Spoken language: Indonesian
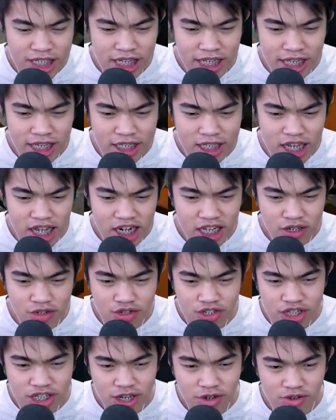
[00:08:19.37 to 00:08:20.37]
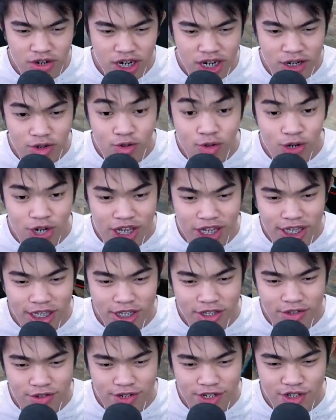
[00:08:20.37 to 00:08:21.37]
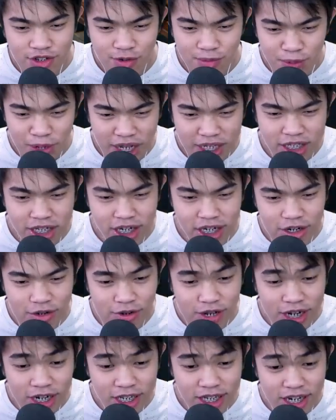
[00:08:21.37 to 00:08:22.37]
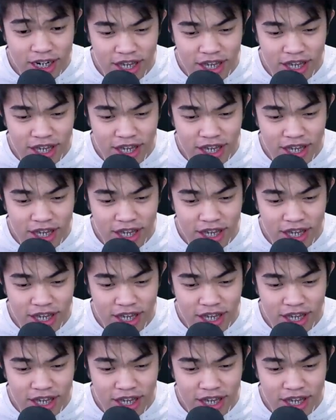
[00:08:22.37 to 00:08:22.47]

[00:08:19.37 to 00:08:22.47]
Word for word: sayang sekali kursinya warna kuning ya teman-teman. Coba aja kalau warnanya